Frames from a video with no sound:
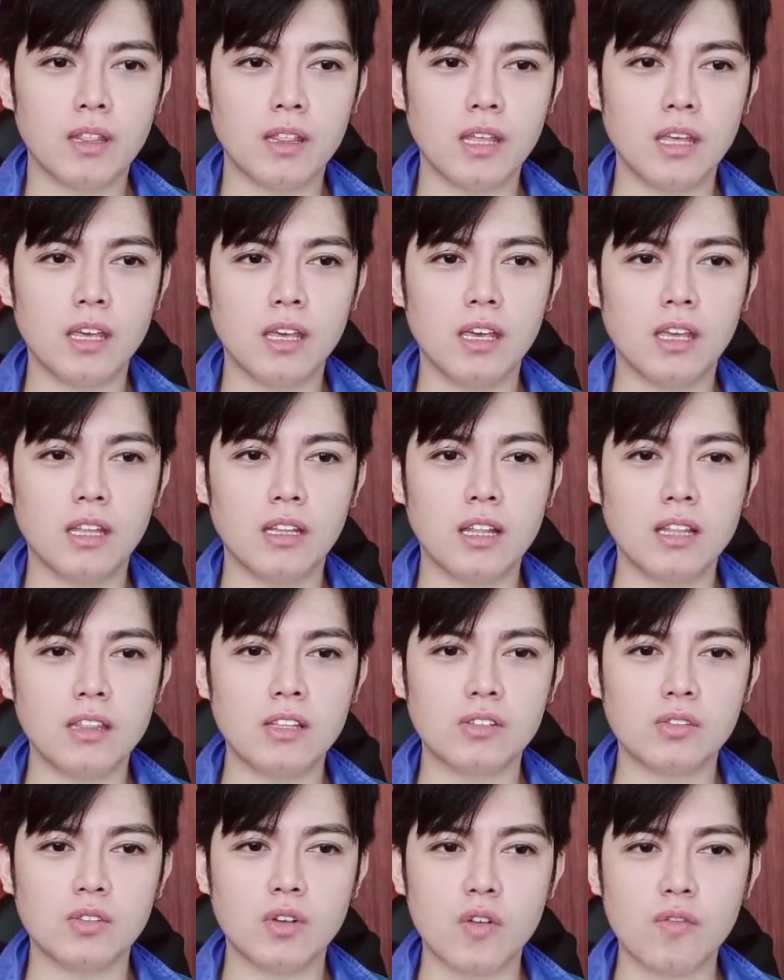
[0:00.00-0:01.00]
And then,
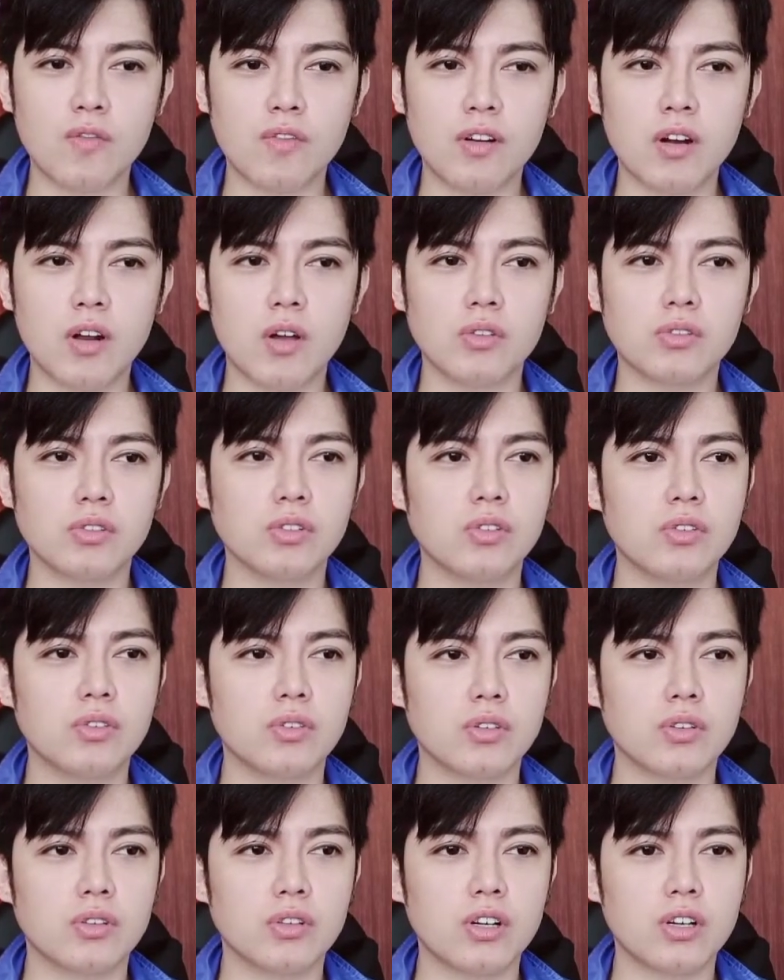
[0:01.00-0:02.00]
na-discover ako
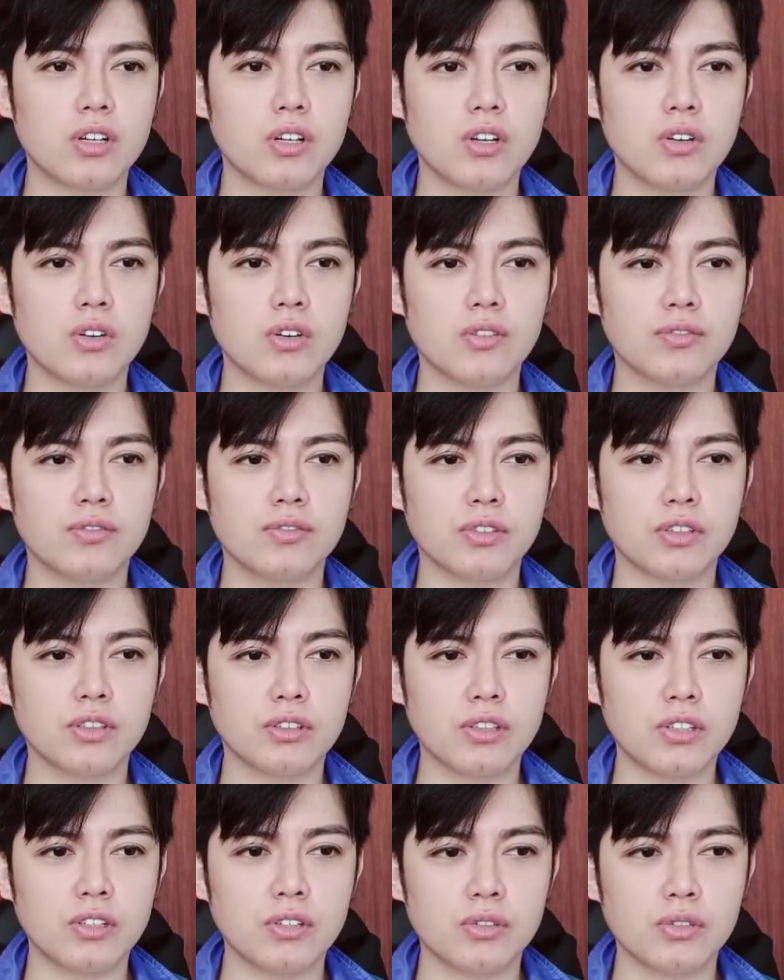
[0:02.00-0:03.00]
siguro 13 or
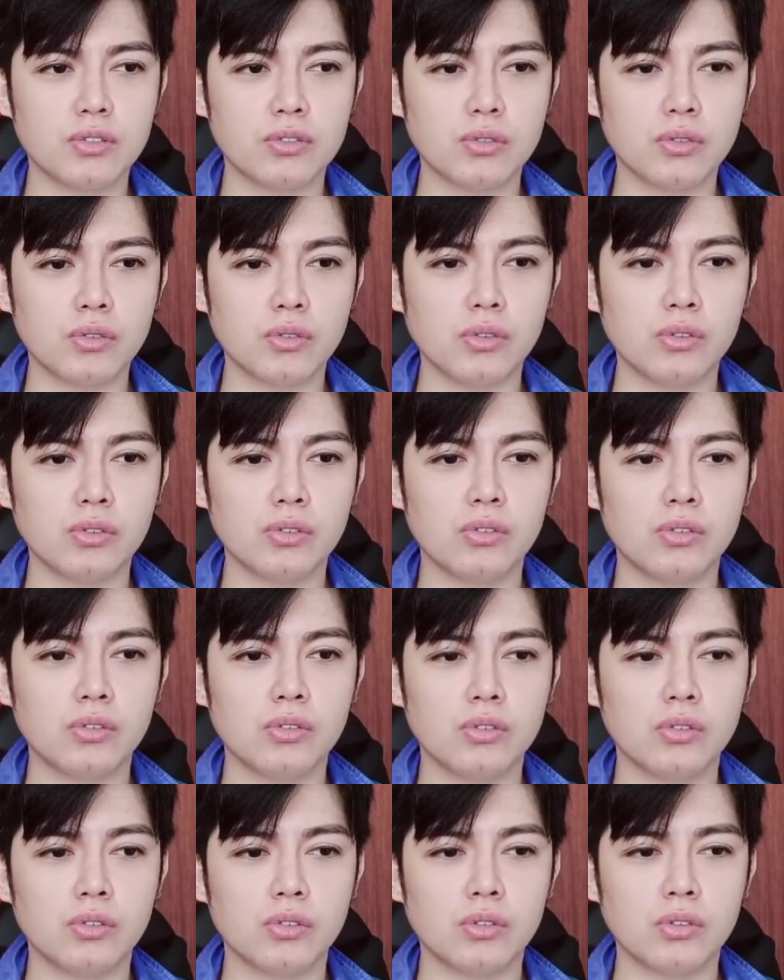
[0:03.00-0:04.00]
14 years old
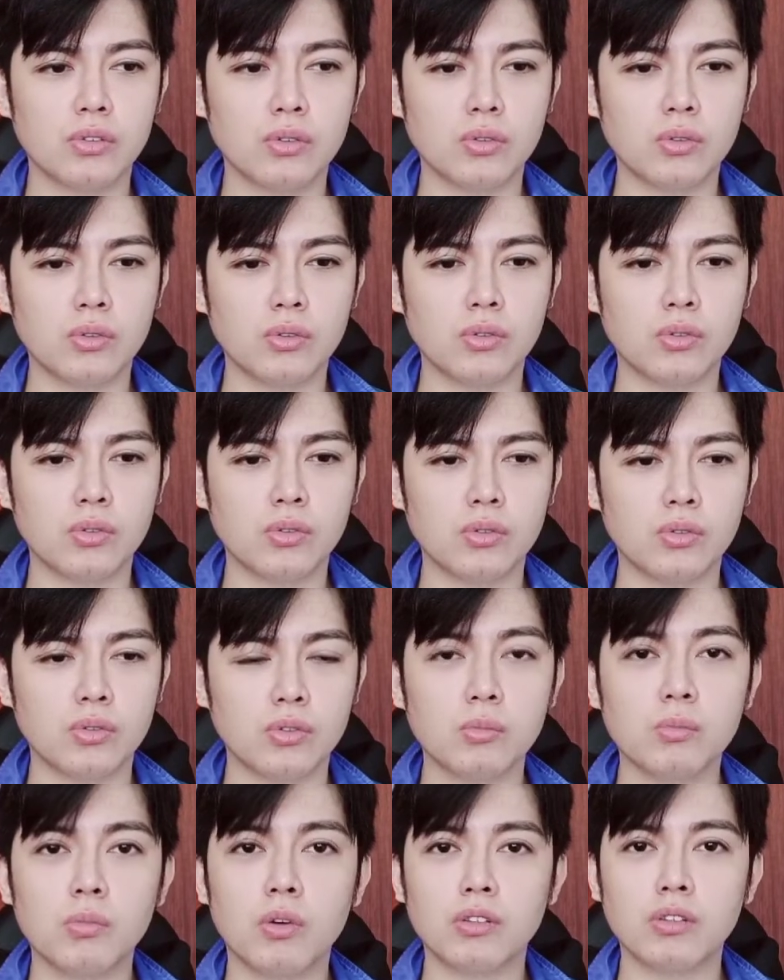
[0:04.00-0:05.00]
to,
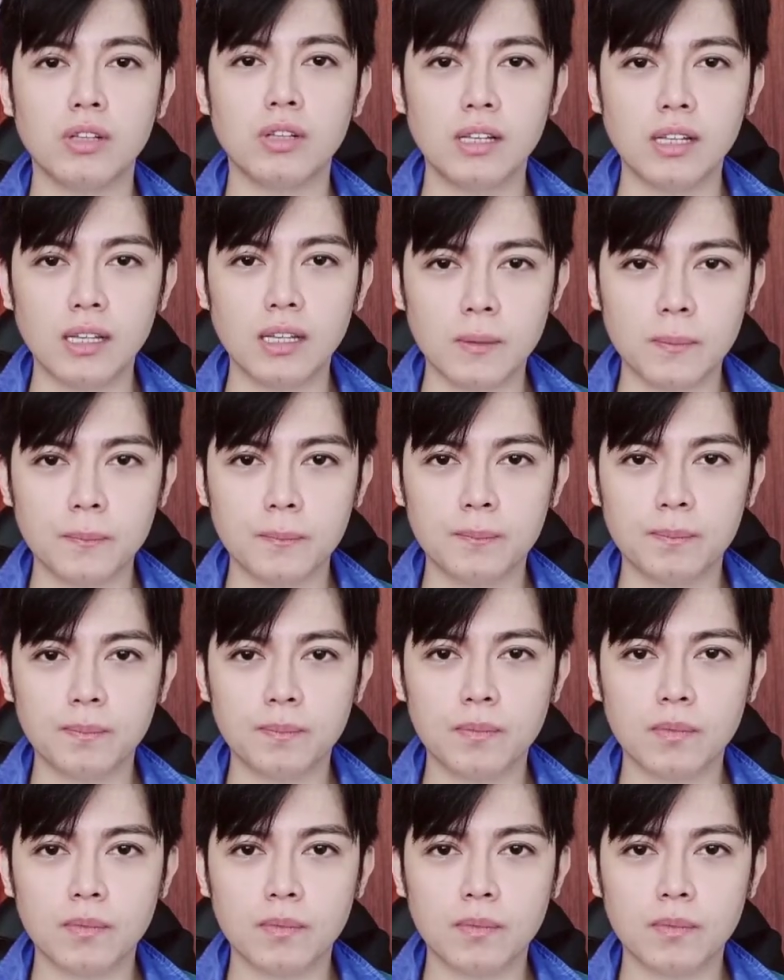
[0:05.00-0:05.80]
to modeling.